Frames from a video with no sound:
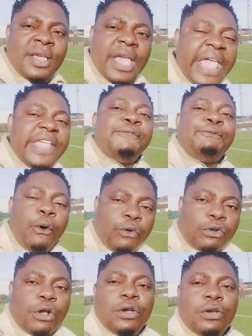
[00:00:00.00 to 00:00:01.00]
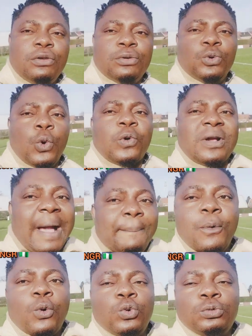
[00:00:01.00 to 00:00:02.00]
Et il faut que le
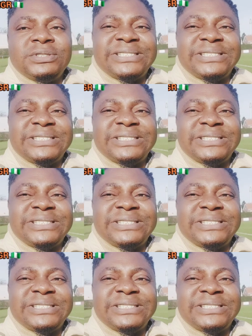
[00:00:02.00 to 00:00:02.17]
Cameroun